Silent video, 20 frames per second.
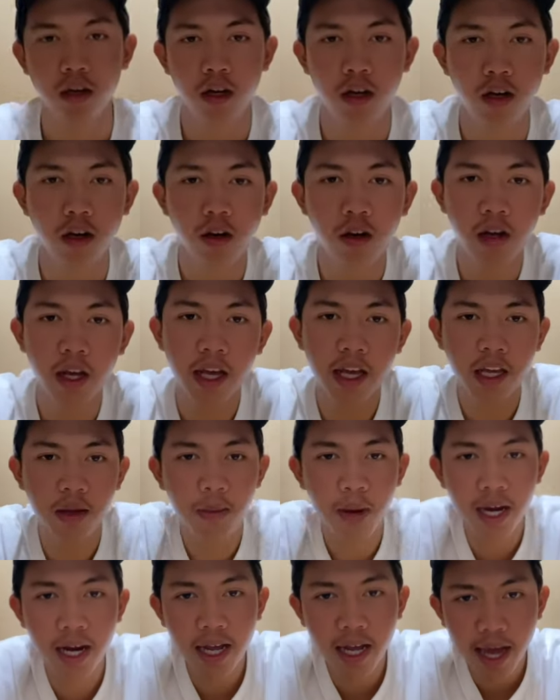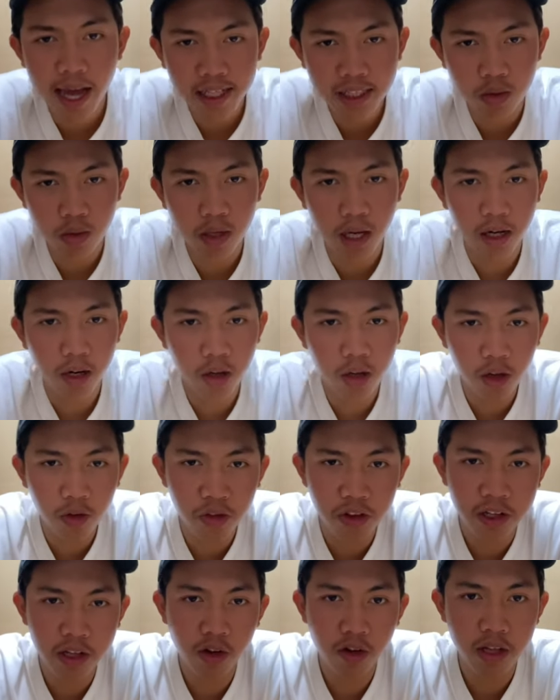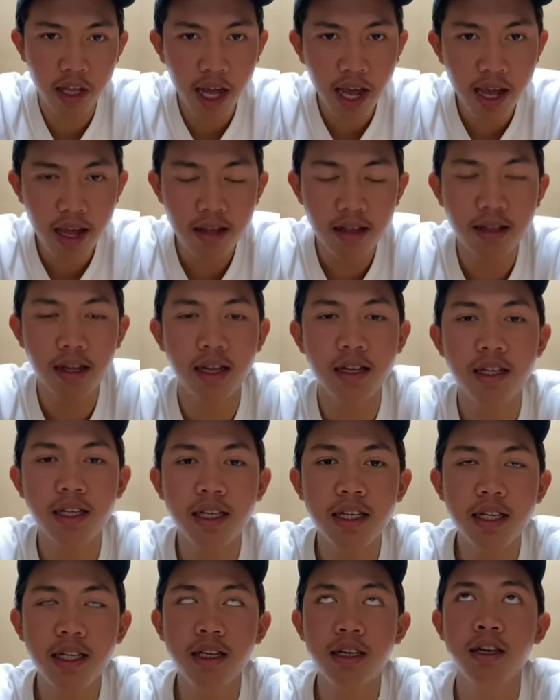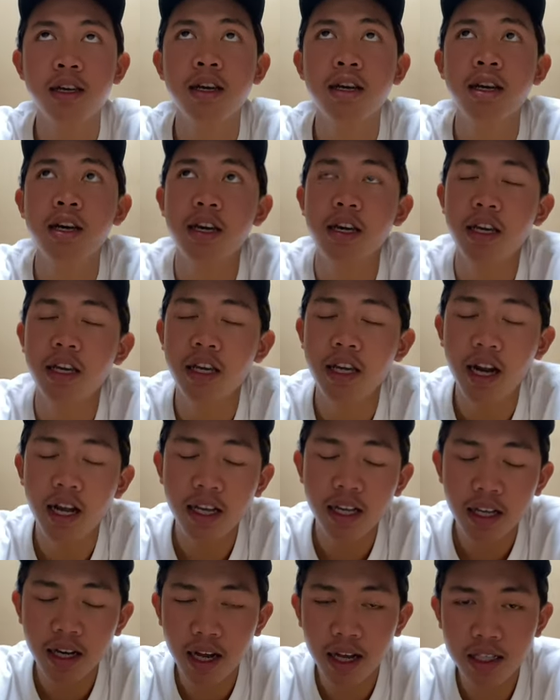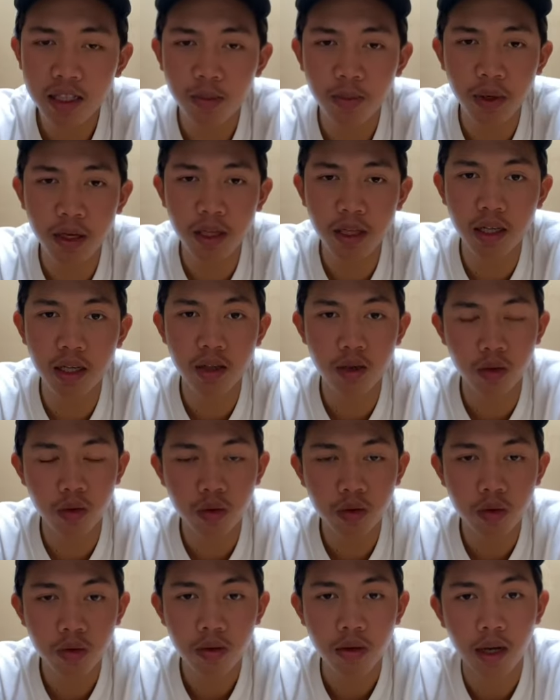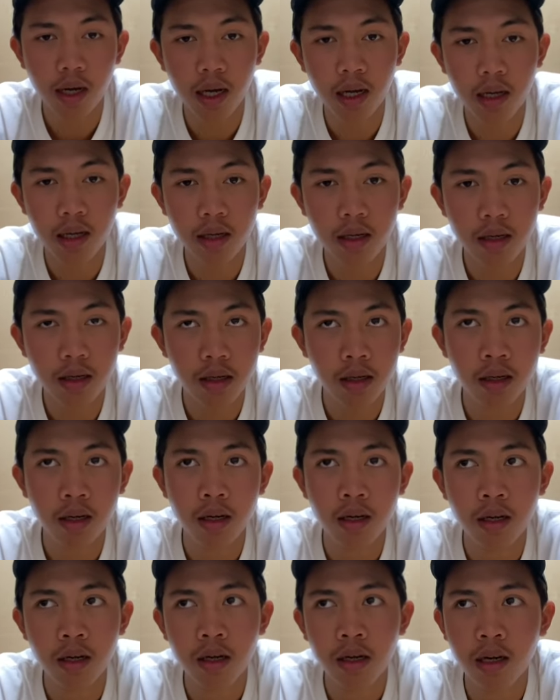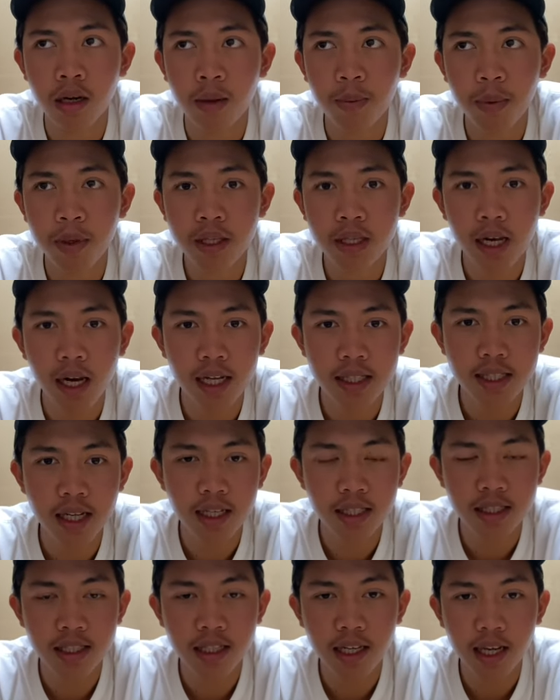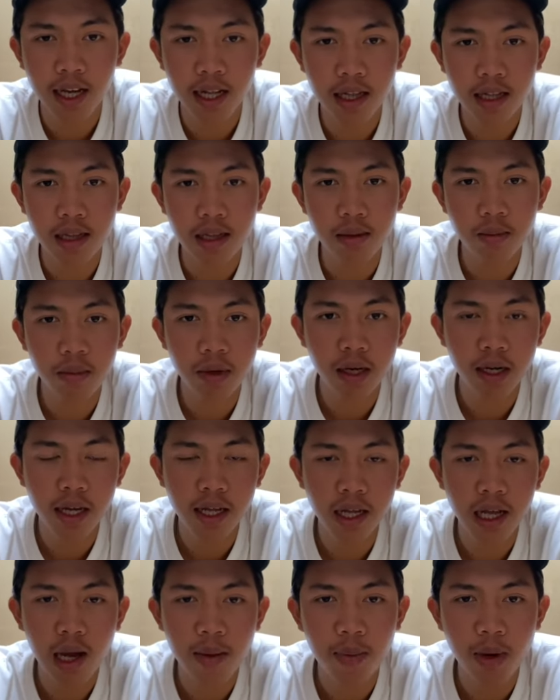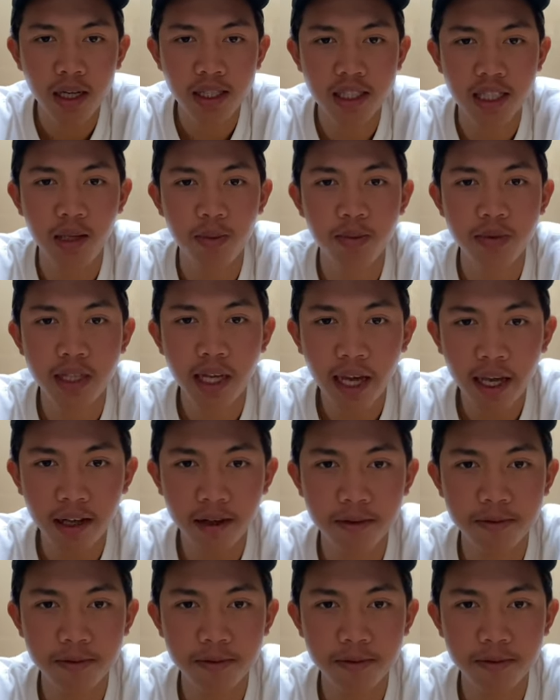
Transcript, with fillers: Oke gimana guys sudah nonton videonya jadi kira-kira seperti itu uh, penjelasan singkat mengenai kapal skipjack